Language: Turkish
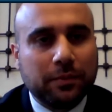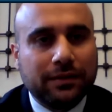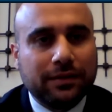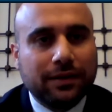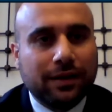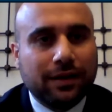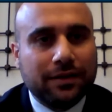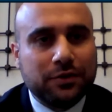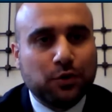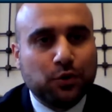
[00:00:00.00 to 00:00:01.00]
Ben de
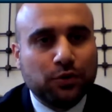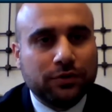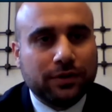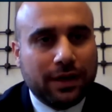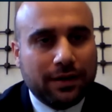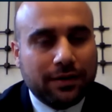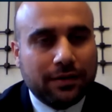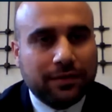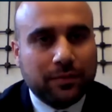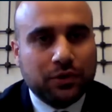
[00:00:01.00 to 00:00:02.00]
Hazirun'u değerli
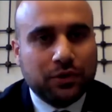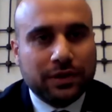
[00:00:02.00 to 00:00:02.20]
katılımcı...